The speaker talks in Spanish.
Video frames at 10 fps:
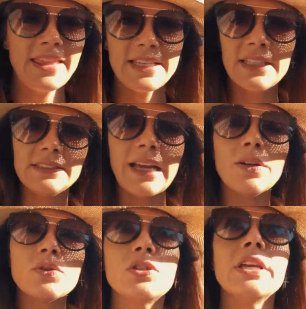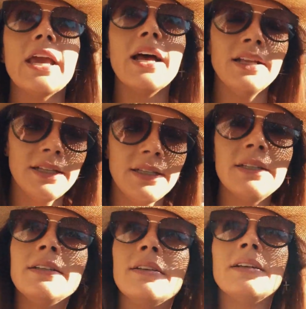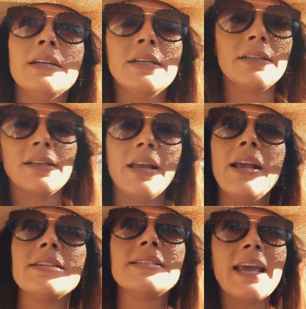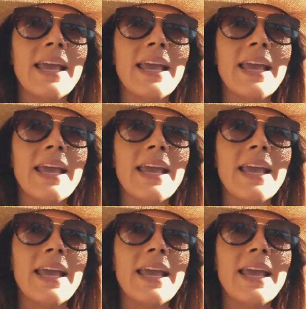de Santa Lucía. Es